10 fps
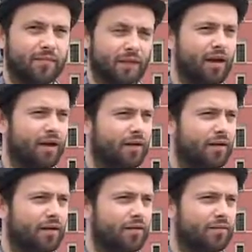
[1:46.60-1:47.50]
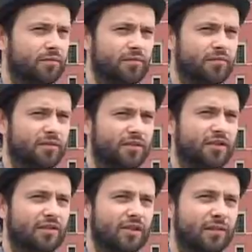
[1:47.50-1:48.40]
Tak, tak. Mm,
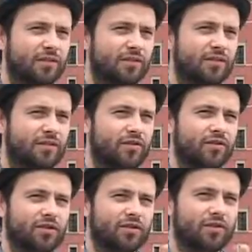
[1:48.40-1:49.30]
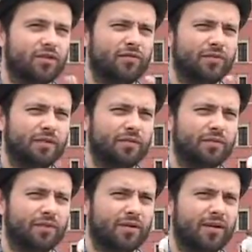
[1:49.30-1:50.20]
zdecydowanie mogę stwierdzić, że, że ten występ
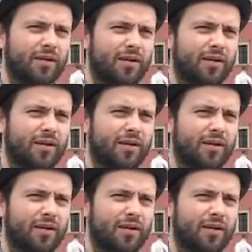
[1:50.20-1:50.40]
e,